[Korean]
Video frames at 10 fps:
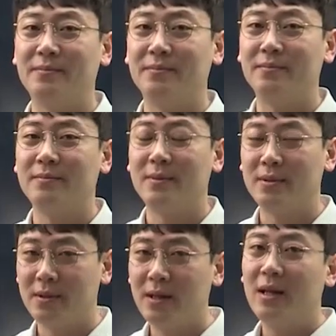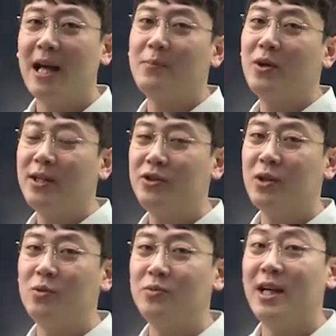음. 합격할 수
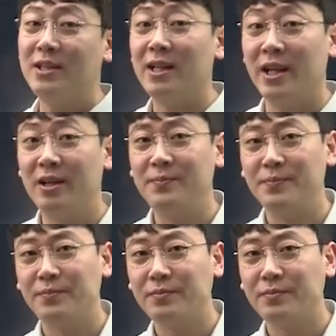있게 공부를 하셔야 돼요.